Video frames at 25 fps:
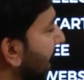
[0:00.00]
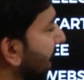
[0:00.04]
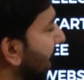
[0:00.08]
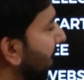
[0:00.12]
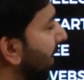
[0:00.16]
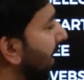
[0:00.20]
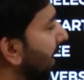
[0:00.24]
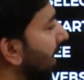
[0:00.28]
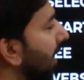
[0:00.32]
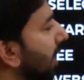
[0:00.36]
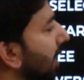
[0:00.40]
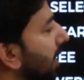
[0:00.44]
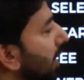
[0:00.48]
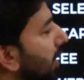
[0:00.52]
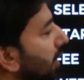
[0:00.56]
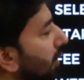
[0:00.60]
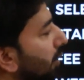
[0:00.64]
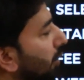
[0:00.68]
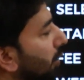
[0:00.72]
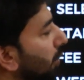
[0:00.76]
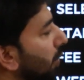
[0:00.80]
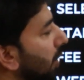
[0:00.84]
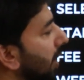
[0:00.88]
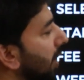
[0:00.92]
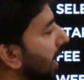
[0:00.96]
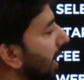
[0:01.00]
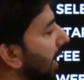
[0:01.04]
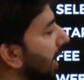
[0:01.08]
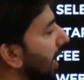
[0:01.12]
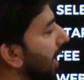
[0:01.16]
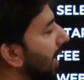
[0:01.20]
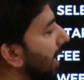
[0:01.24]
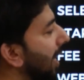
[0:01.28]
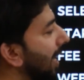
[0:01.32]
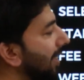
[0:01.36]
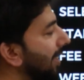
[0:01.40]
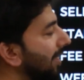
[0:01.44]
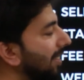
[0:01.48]
केवल शून्य है
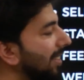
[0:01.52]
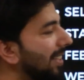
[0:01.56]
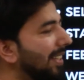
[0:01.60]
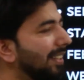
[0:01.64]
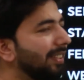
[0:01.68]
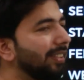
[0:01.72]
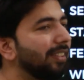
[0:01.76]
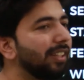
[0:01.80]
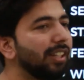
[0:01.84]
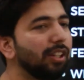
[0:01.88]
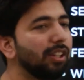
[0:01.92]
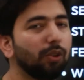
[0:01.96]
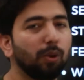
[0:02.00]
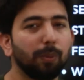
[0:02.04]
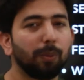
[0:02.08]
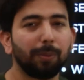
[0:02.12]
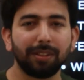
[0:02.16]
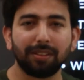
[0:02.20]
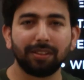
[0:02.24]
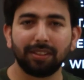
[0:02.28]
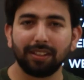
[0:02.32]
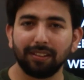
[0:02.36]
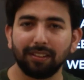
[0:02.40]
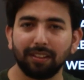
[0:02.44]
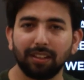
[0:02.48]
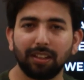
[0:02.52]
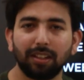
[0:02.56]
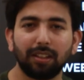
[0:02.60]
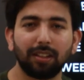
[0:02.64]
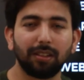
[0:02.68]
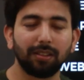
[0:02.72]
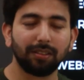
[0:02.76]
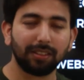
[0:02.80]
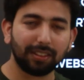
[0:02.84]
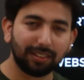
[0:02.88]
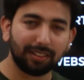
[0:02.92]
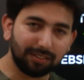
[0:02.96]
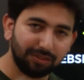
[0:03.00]
एस सी एस टी ओ बी सी
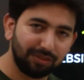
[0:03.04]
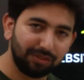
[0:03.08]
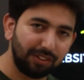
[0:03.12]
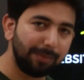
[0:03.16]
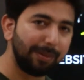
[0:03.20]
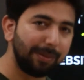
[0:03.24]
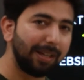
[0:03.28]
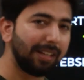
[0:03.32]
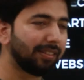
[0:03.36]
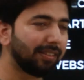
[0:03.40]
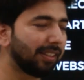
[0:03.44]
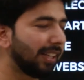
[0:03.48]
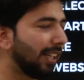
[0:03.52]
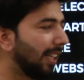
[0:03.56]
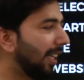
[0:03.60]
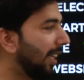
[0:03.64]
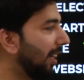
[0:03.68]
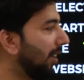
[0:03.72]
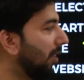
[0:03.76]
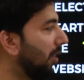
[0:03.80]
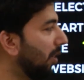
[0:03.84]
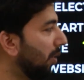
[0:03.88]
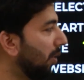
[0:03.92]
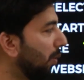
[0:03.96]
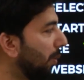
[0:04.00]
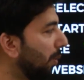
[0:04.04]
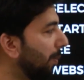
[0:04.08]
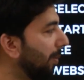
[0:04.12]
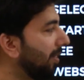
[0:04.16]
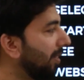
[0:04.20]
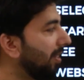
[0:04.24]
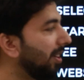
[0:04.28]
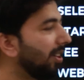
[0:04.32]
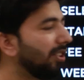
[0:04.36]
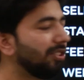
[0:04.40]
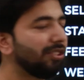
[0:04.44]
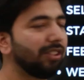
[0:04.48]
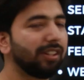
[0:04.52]
फीमेल्स के लिए और ओ बी
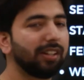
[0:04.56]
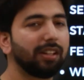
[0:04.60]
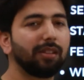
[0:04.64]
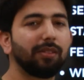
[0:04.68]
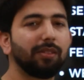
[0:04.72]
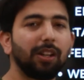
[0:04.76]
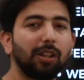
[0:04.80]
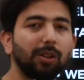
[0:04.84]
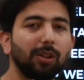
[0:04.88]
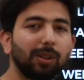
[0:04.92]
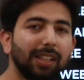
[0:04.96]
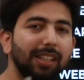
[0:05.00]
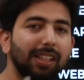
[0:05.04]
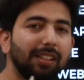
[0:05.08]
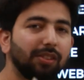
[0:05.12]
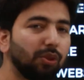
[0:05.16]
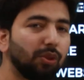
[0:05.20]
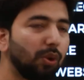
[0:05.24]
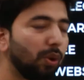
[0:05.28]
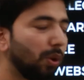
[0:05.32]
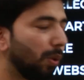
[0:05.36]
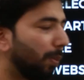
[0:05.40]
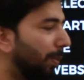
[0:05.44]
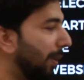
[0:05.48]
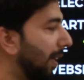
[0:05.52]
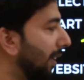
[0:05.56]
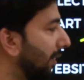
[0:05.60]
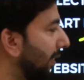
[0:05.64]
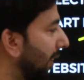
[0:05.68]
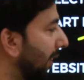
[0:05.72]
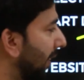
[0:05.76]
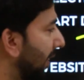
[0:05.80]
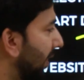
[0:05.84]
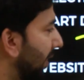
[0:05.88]
सी और जनरल वालों के लिए सौ रुपये इसकी